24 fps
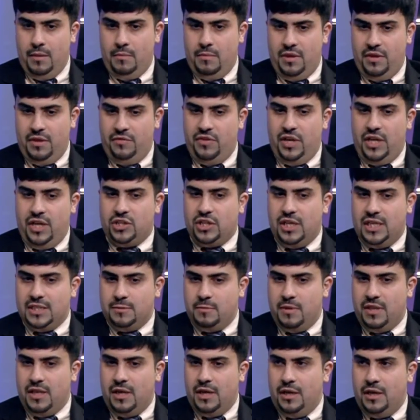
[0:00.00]
مثلا في
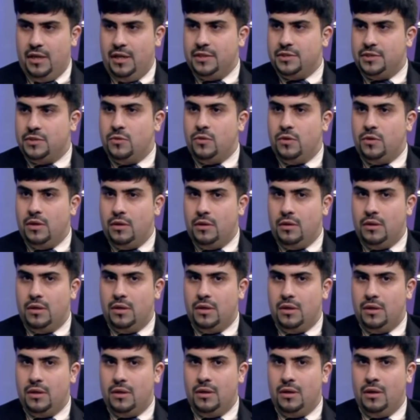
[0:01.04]
اشخاص مثلا ينزلون
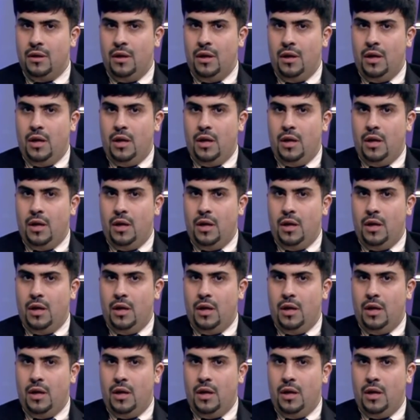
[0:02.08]
آه،